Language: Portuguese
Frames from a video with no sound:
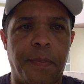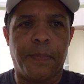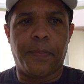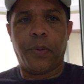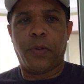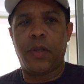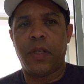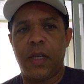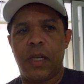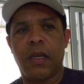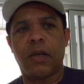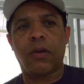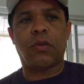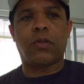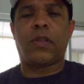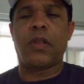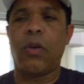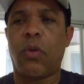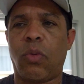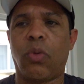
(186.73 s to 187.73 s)
Poderia
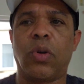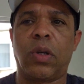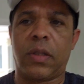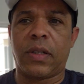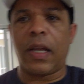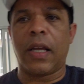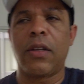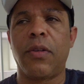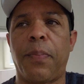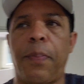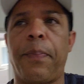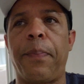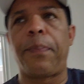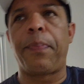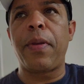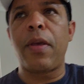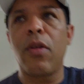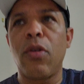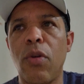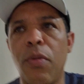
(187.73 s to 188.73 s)
ter cortado
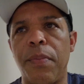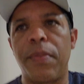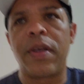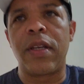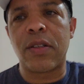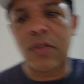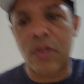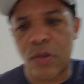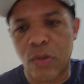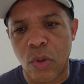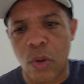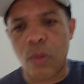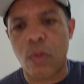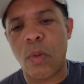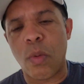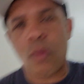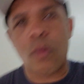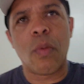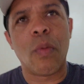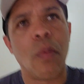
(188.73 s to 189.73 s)
pelo menos
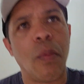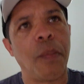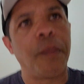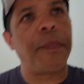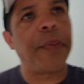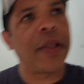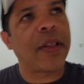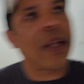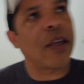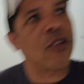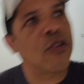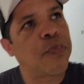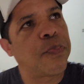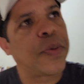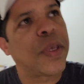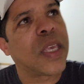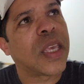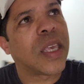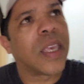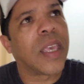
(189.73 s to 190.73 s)
um pedaço
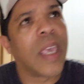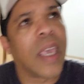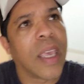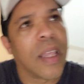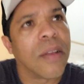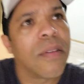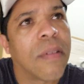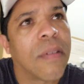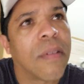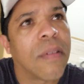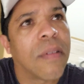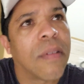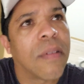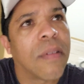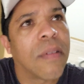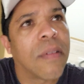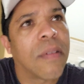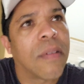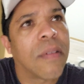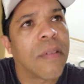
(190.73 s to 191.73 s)
pequeno,
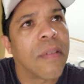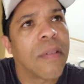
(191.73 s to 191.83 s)
cara. O cara